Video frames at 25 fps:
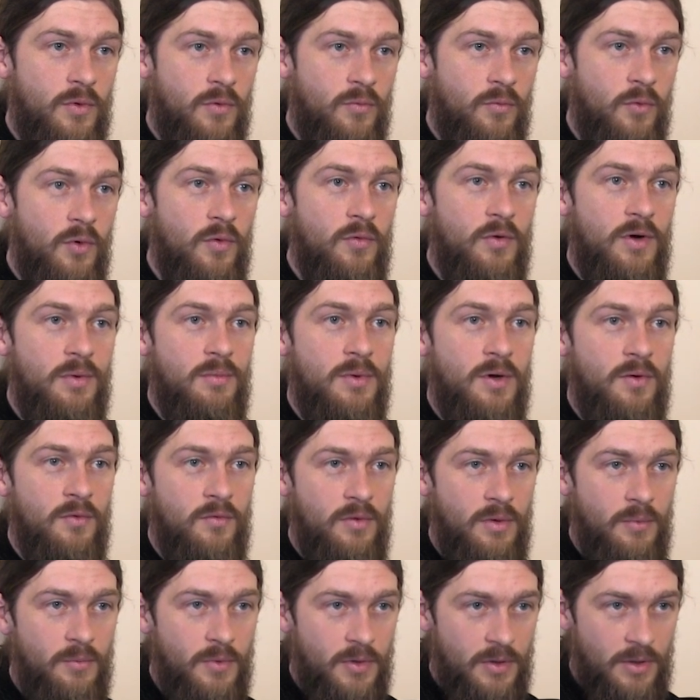вовремя
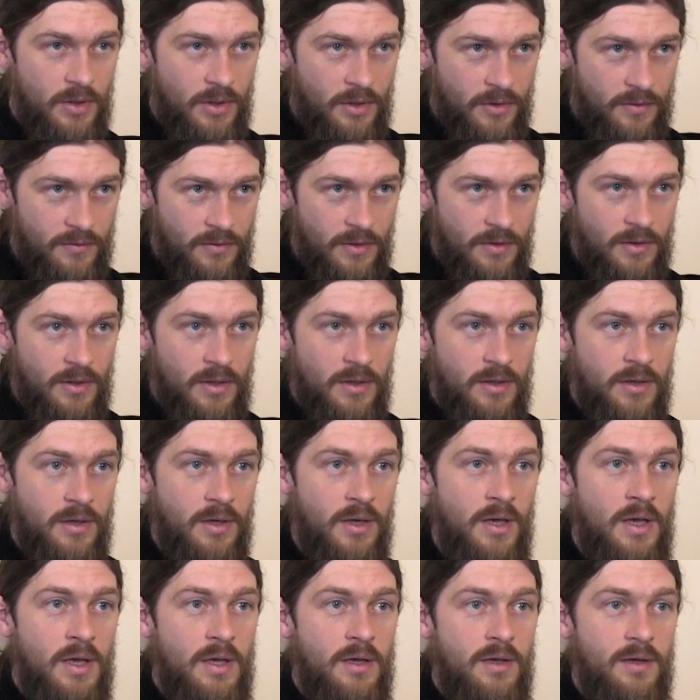выполнили задание.
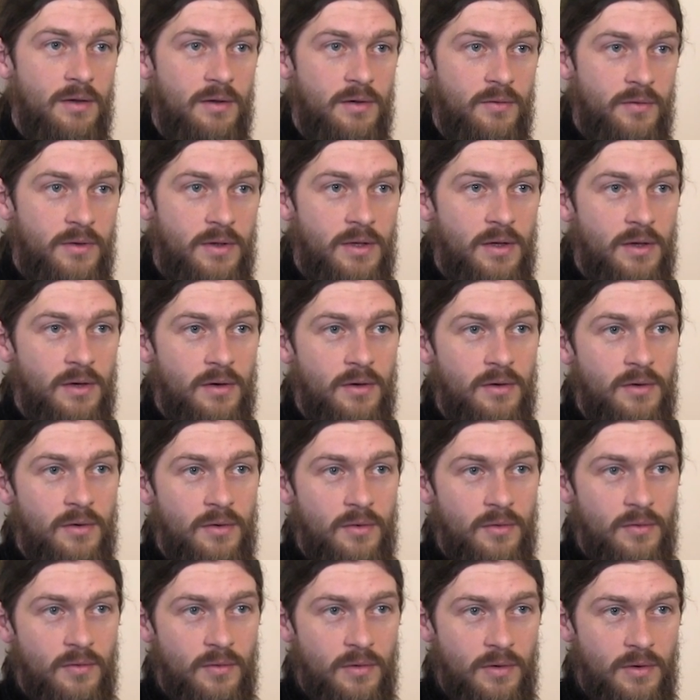Если все
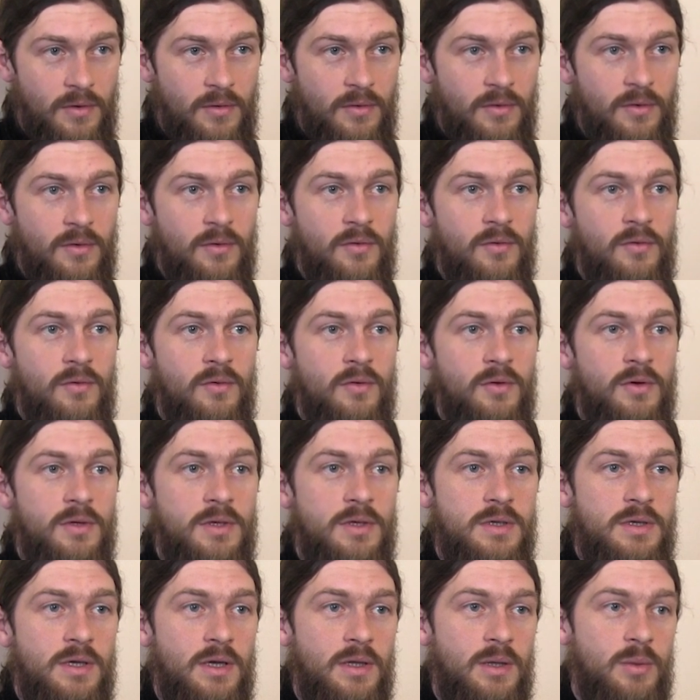э, к
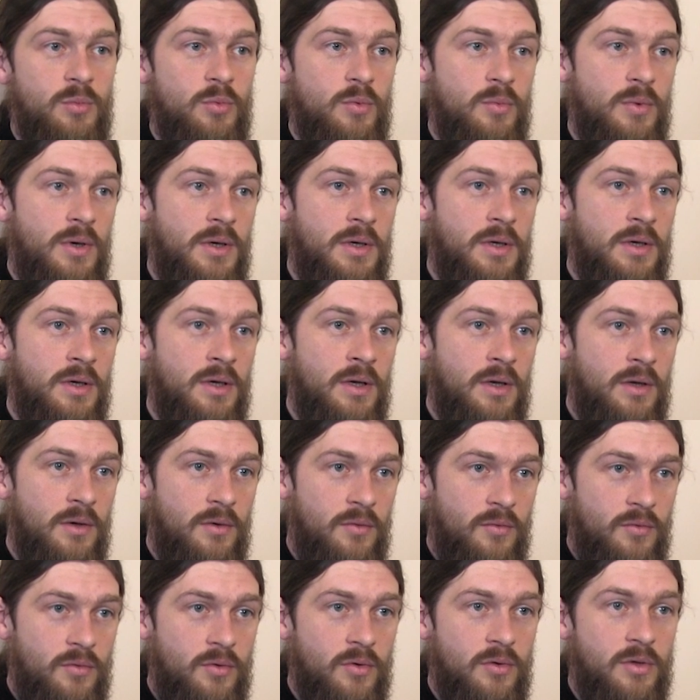10 мая
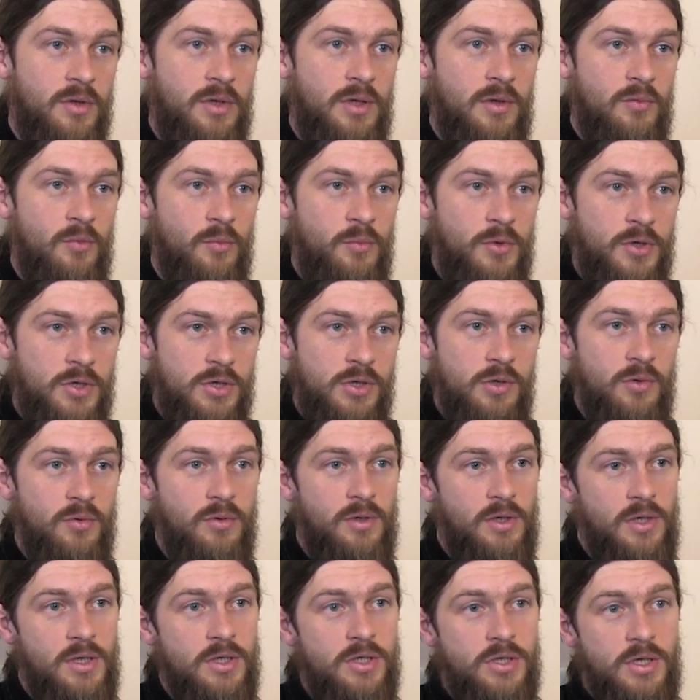все-таки его
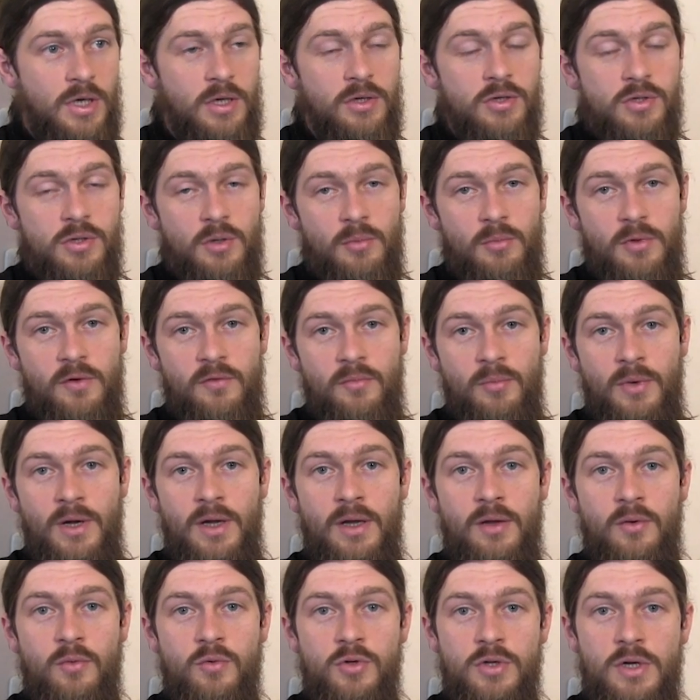пришлют, есть шанс, что мы в
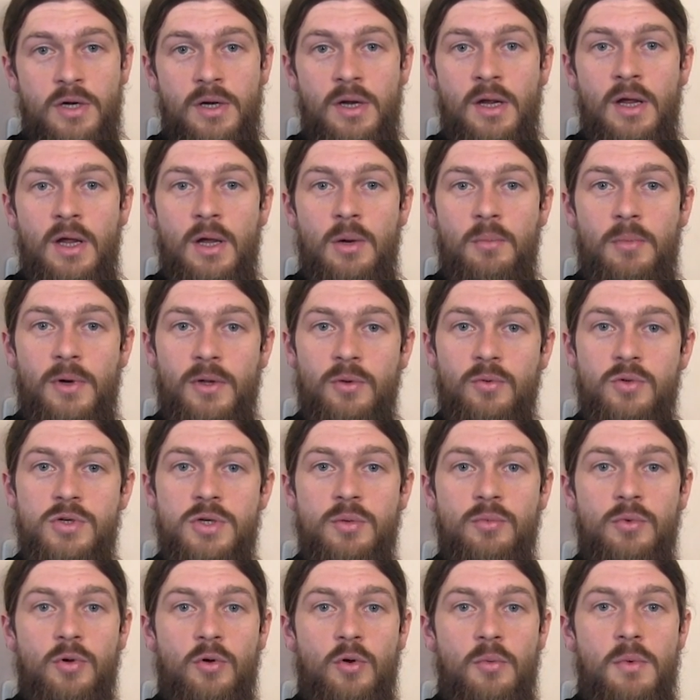мае уже
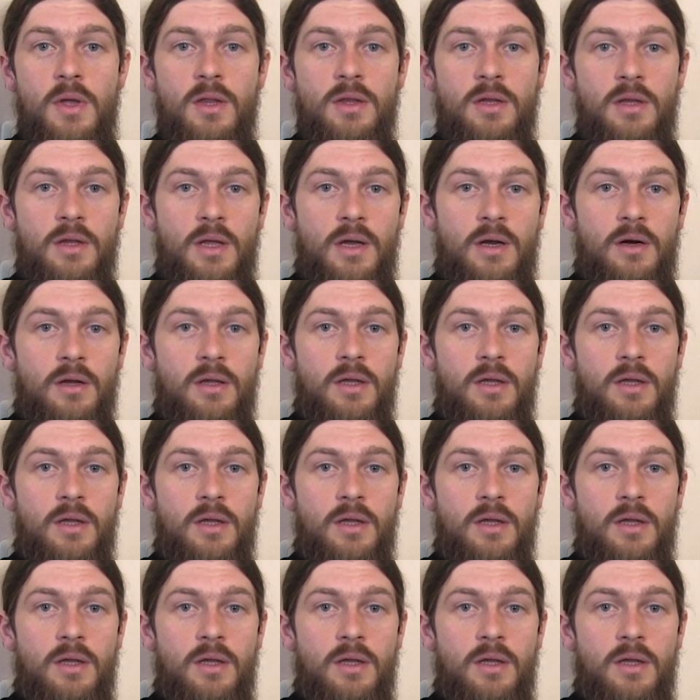получим документы на